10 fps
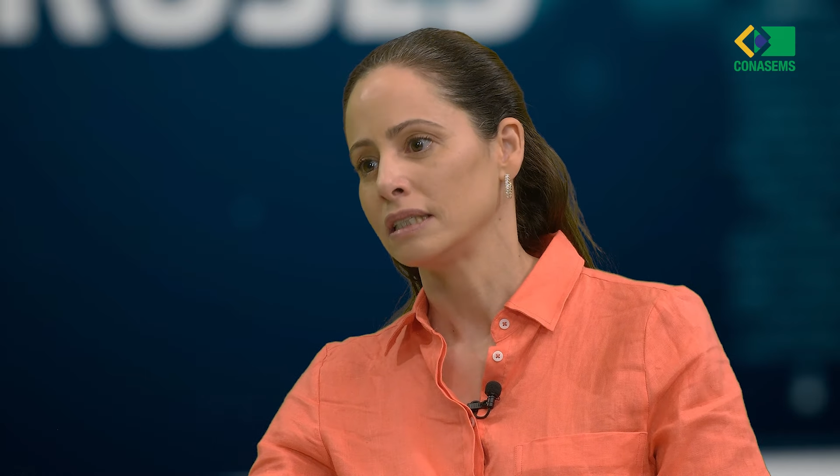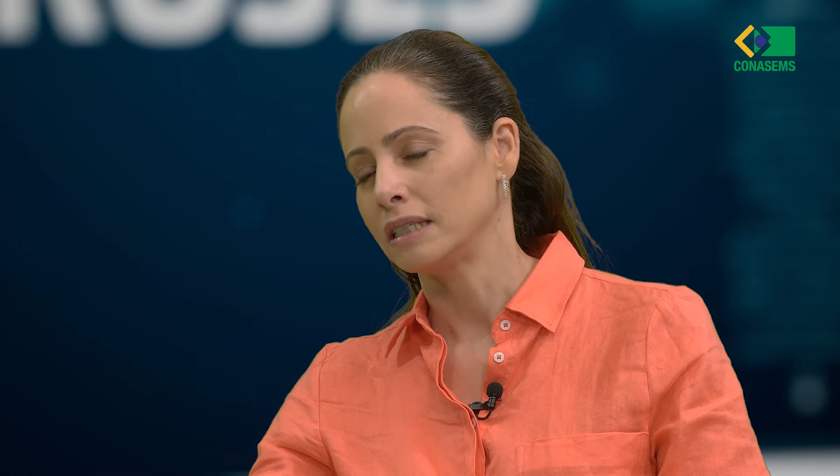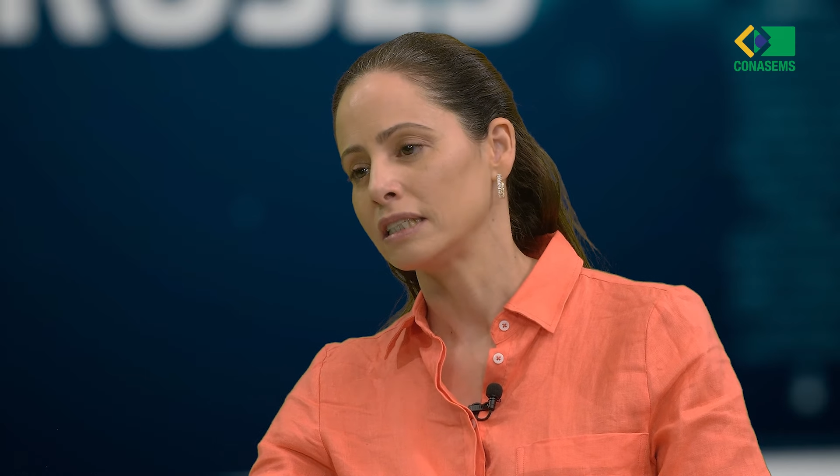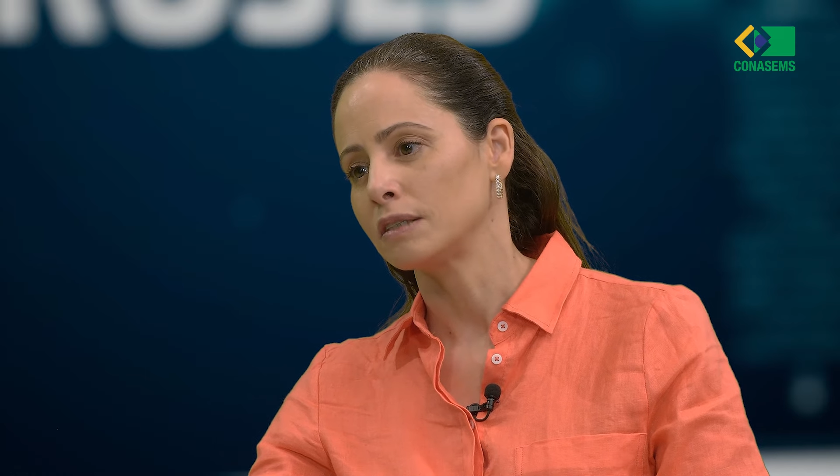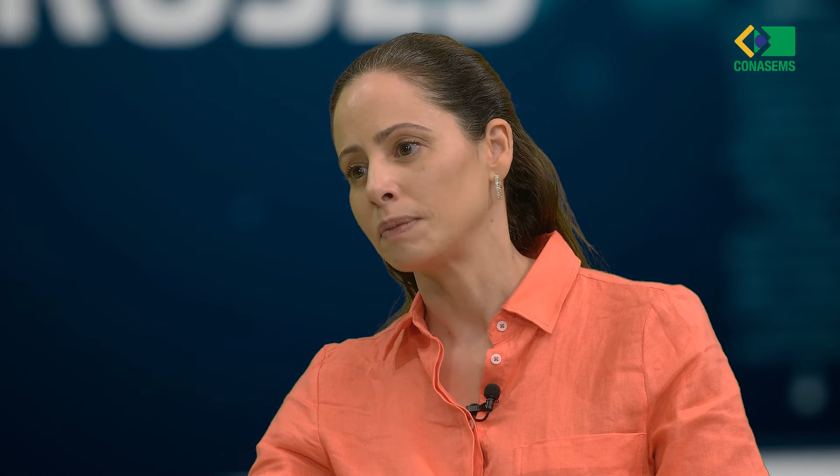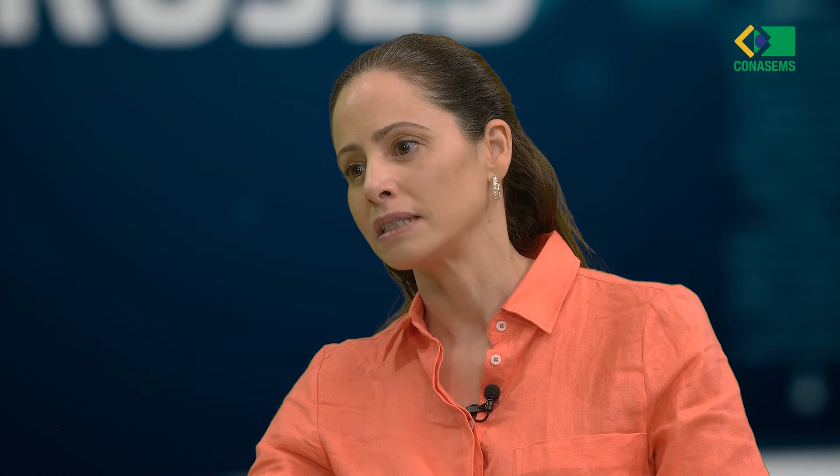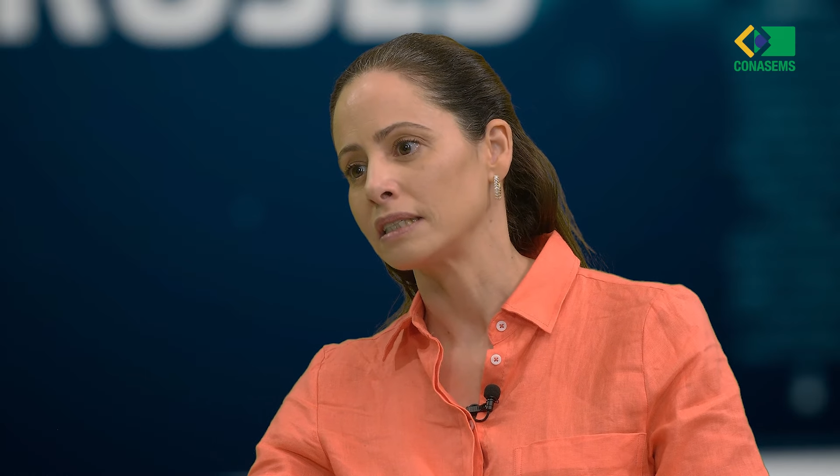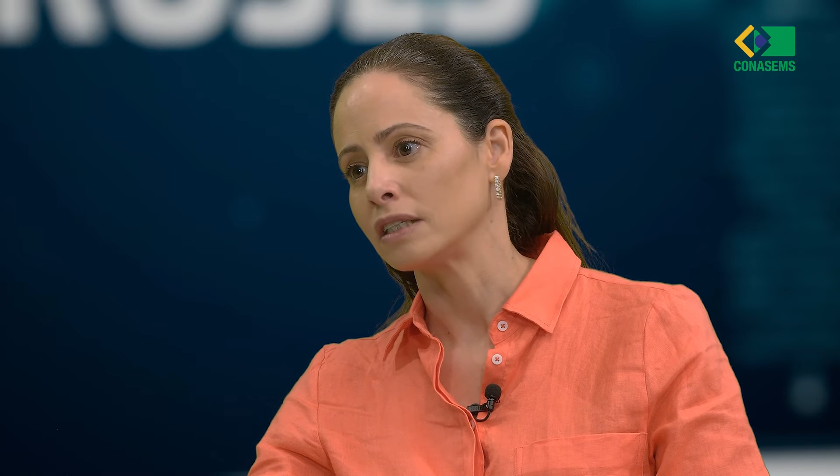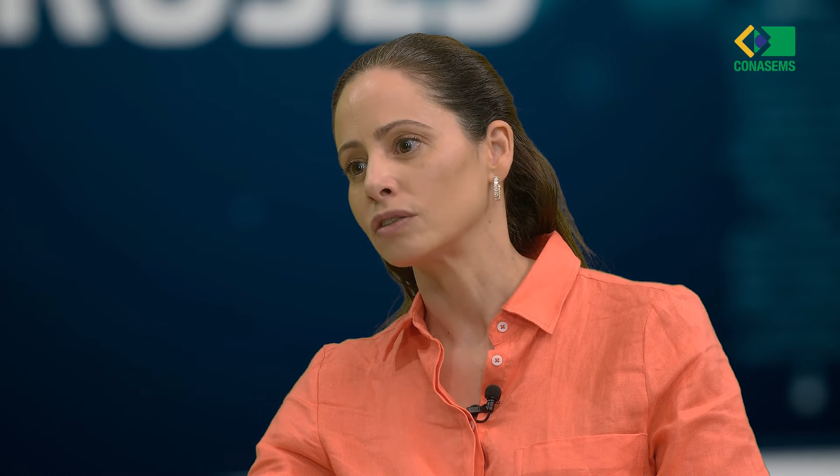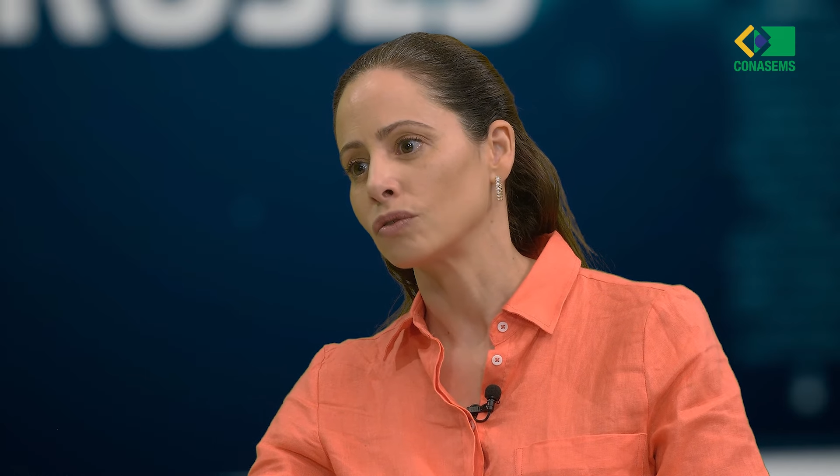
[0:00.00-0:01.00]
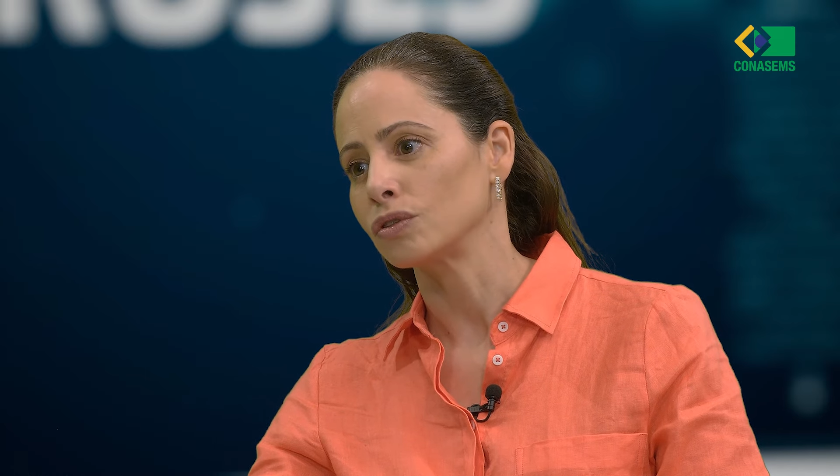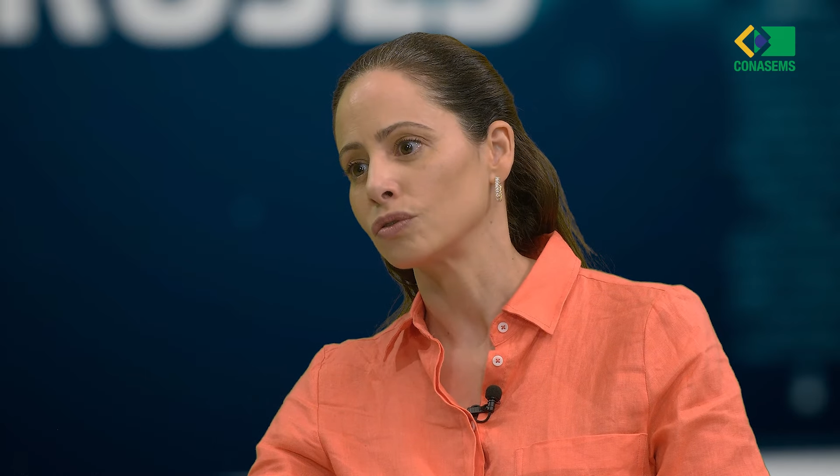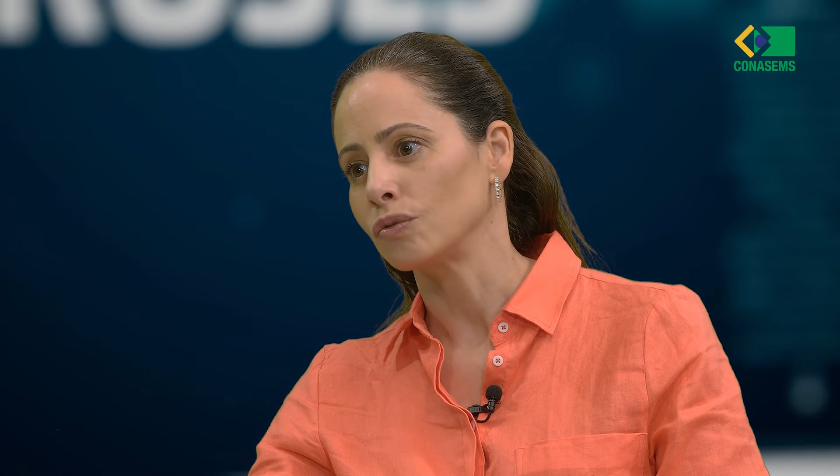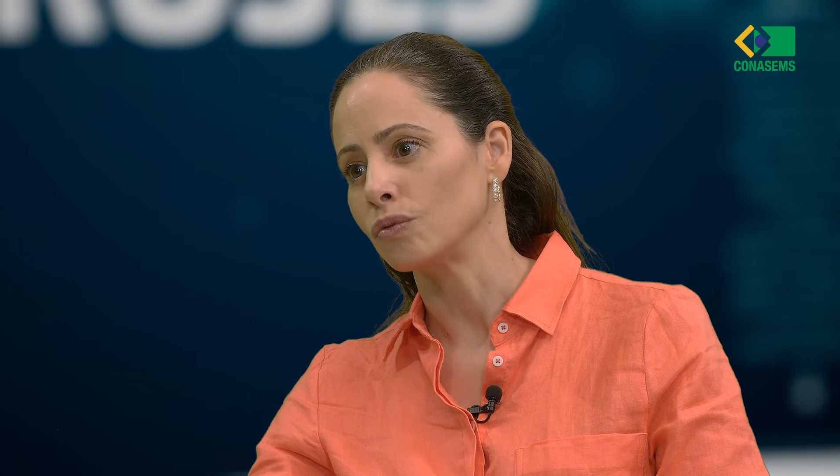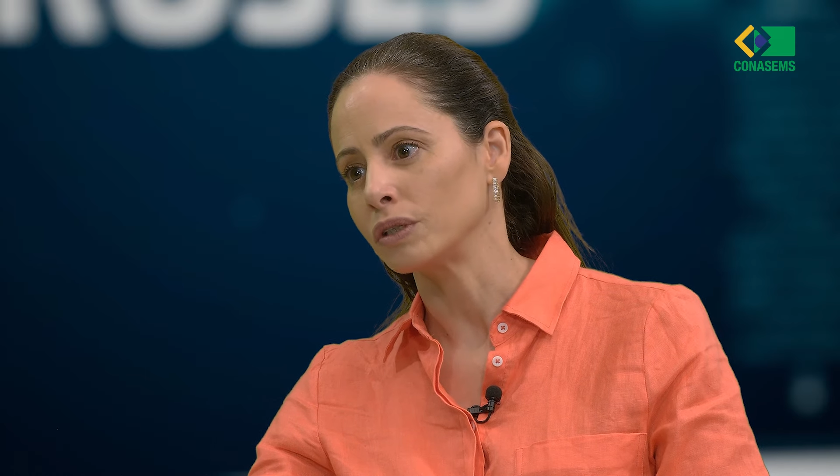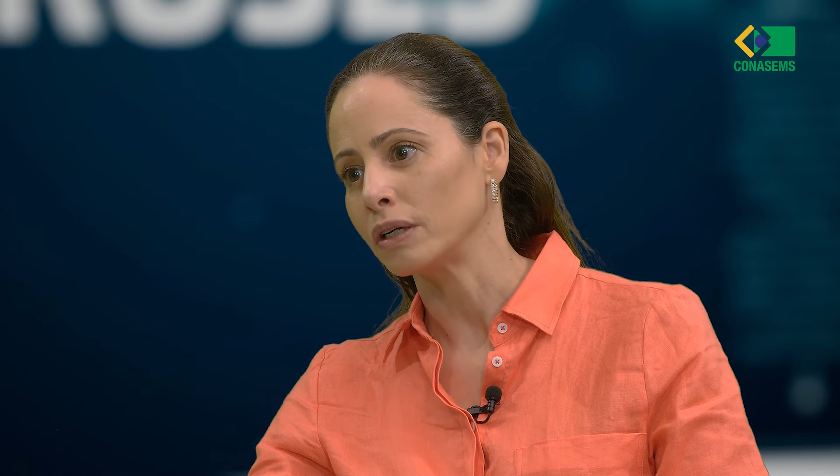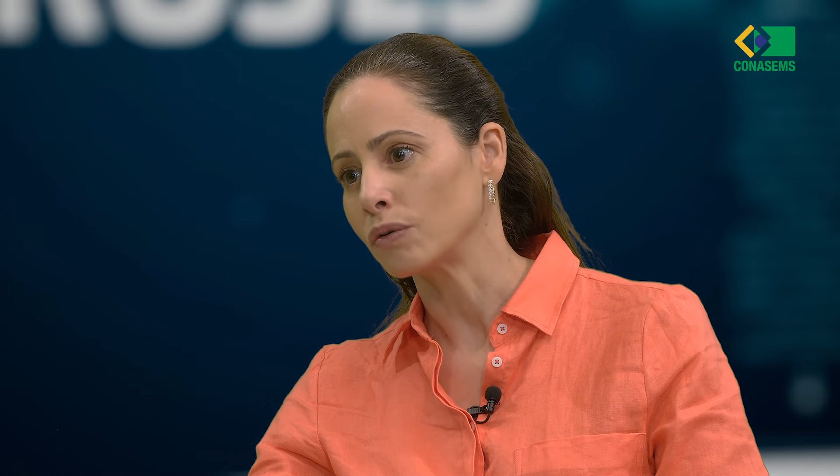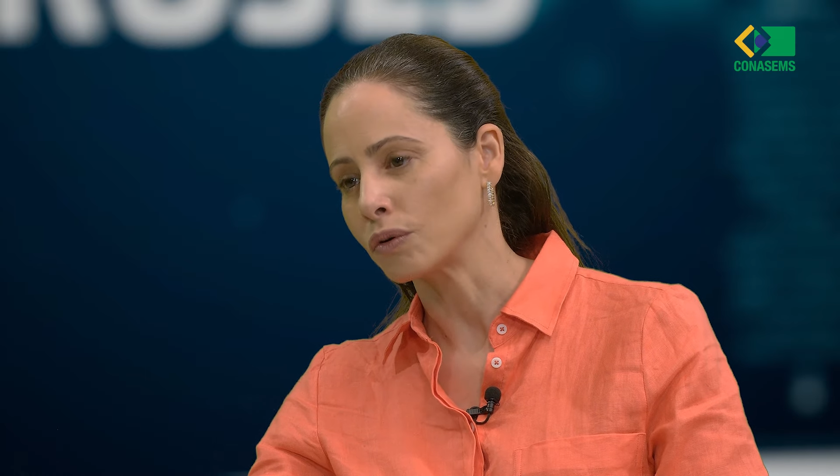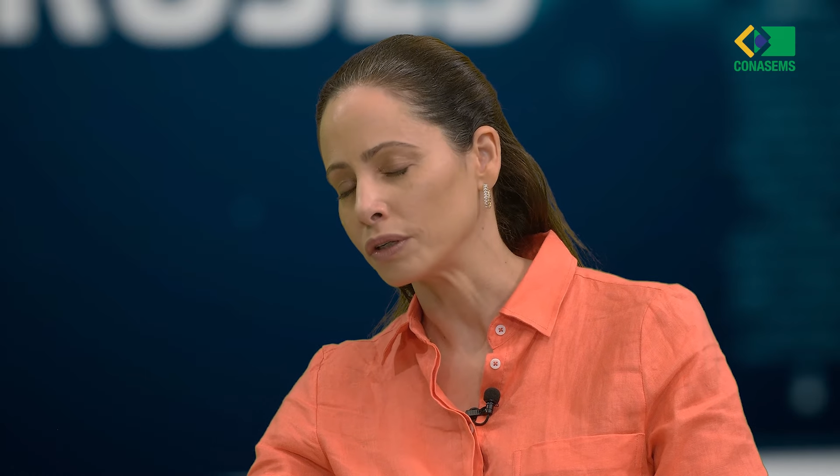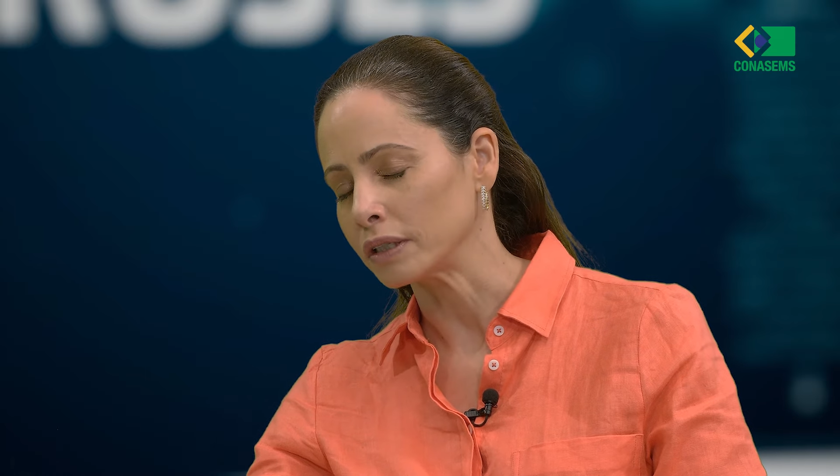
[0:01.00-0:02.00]
desses pacientes com chikungunya
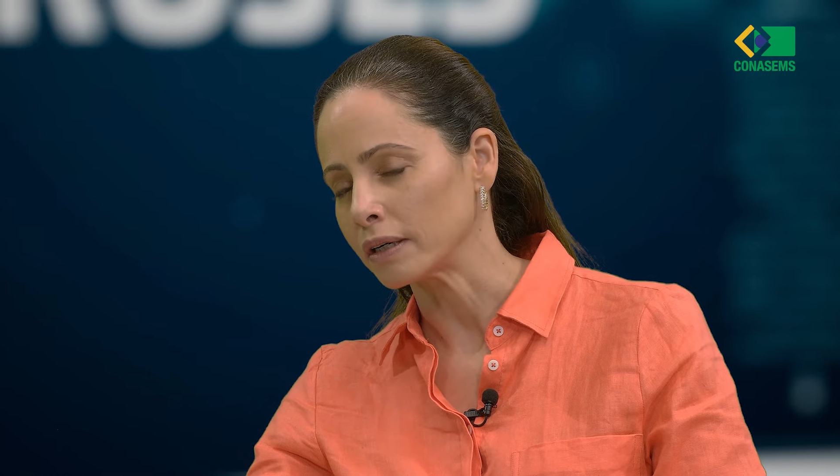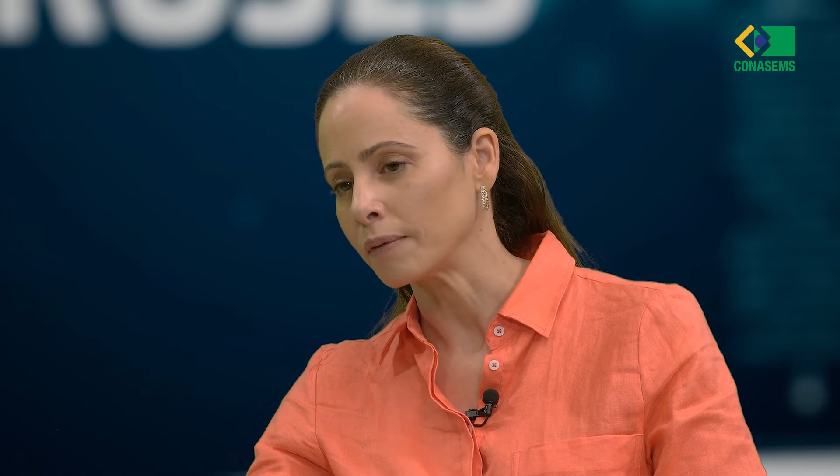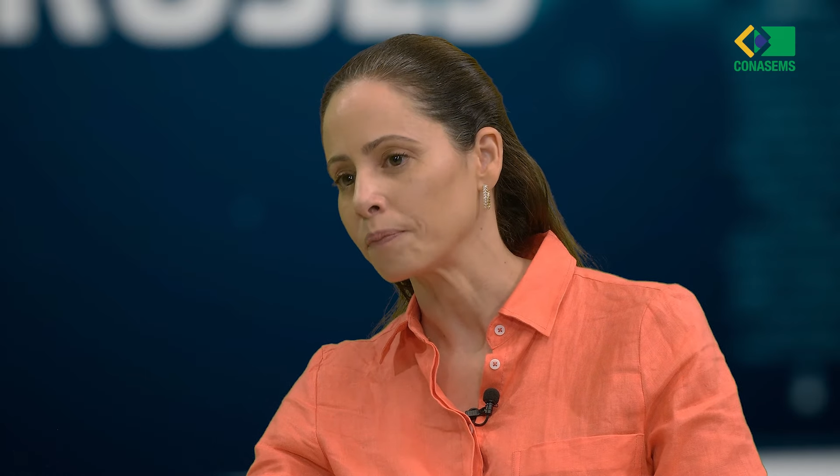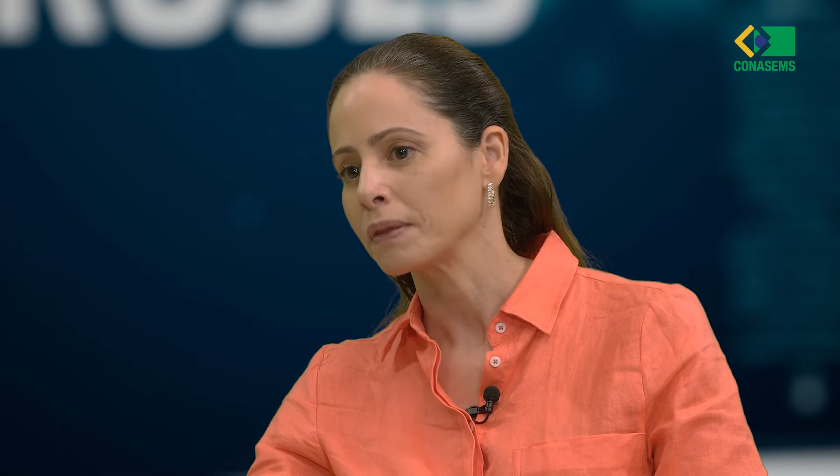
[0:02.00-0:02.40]
crônica.